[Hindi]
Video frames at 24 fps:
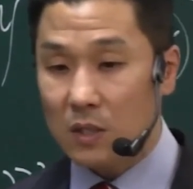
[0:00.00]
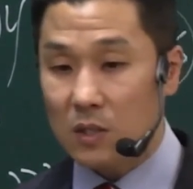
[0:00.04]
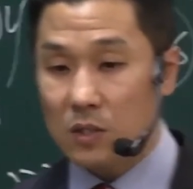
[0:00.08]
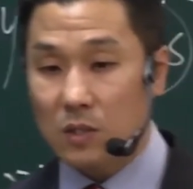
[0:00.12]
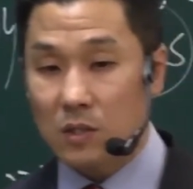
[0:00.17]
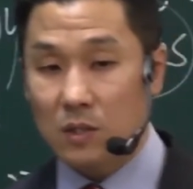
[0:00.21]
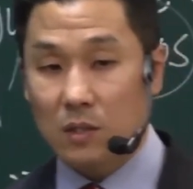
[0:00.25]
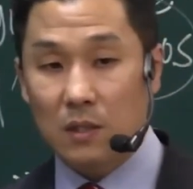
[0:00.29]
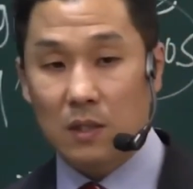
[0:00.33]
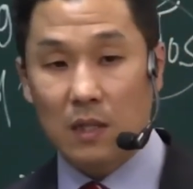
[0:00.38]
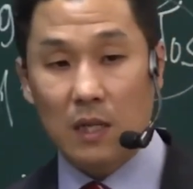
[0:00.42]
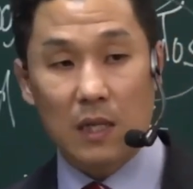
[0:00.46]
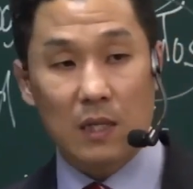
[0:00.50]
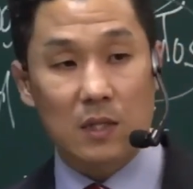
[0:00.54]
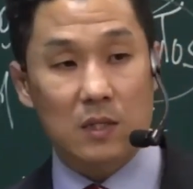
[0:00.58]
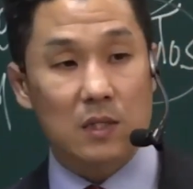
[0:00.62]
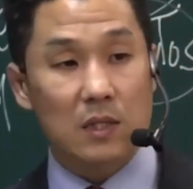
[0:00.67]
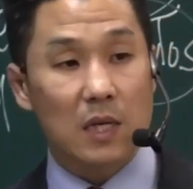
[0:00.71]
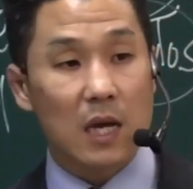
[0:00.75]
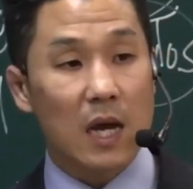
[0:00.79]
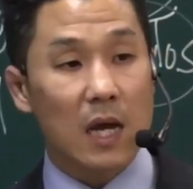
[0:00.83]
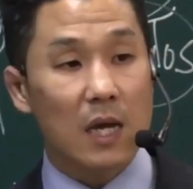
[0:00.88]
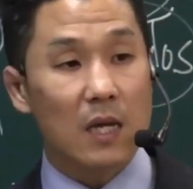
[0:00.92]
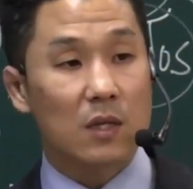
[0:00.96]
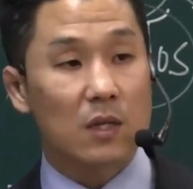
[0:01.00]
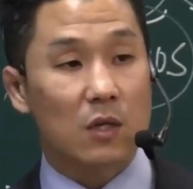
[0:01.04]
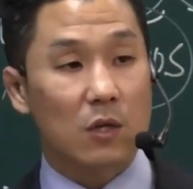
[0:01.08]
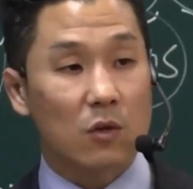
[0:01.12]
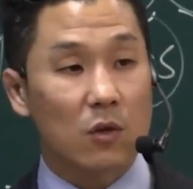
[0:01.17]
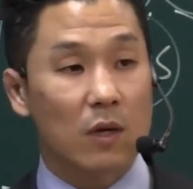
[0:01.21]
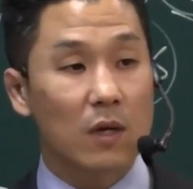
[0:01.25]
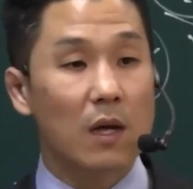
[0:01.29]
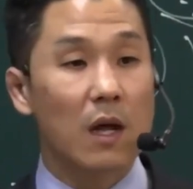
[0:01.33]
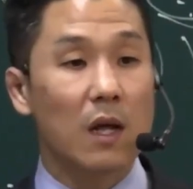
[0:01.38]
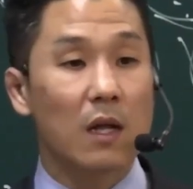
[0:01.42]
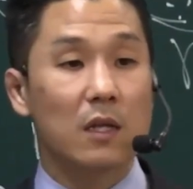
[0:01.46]
आदेश दिया
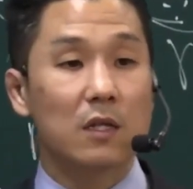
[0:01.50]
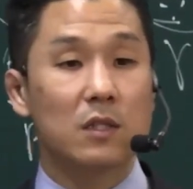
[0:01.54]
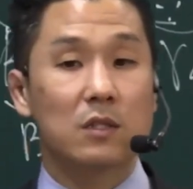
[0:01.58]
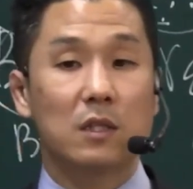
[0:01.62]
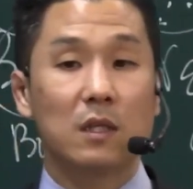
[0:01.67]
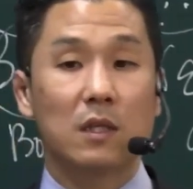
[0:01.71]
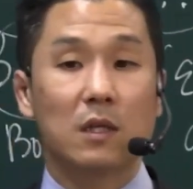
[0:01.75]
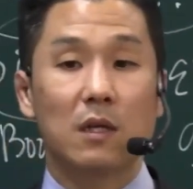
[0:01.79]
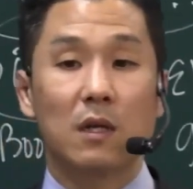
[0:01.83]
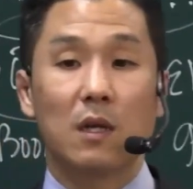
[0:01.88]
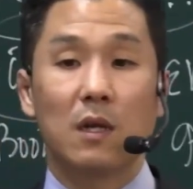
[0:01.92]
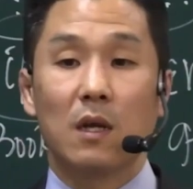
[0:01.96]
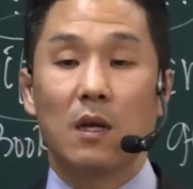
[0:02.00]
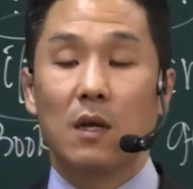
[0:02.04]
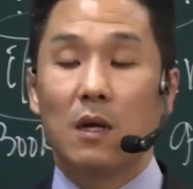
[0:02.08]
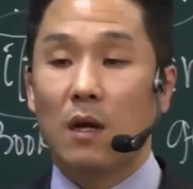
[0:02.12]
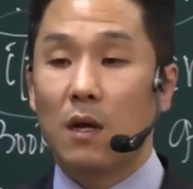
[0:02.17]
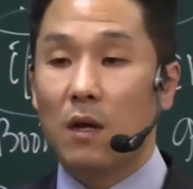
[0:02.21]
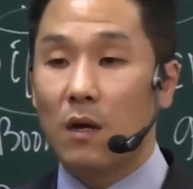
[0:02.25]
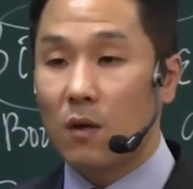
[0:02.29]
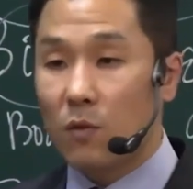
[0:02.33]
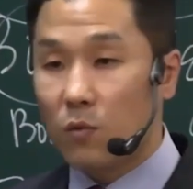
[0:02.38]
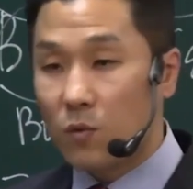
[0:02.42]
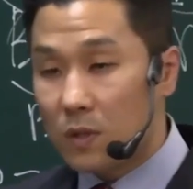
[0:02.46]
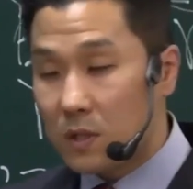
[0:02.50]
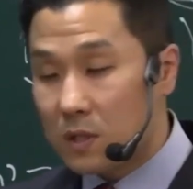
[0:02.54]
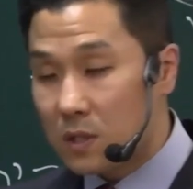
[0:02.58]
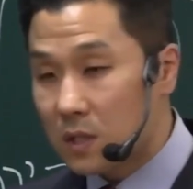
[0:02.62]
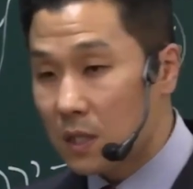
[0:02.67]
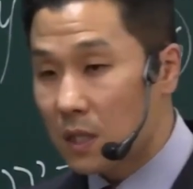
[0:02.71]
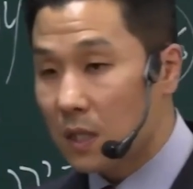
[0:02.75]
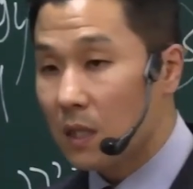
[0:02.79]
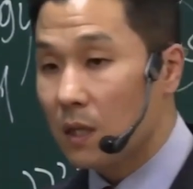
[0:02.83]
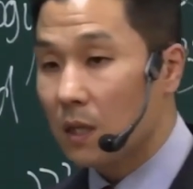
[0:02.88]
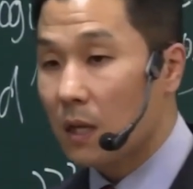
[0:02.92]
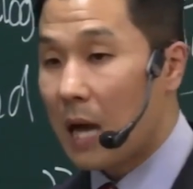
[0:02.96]
गया है और
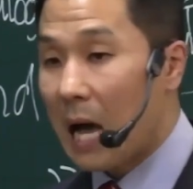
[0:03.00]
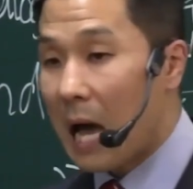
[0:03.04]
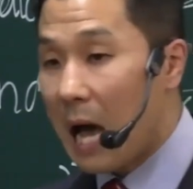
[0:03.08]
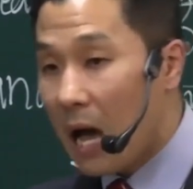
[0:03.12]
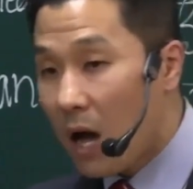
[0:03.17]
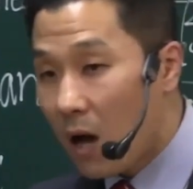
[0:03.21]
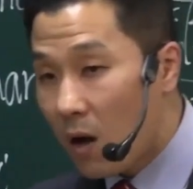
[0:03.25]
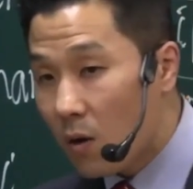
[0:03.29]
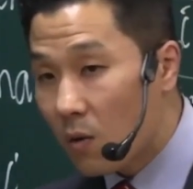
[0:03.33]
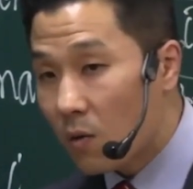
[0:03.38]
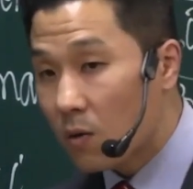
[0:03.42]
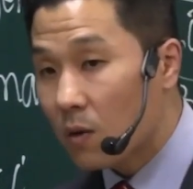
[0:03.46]
खासकर अगर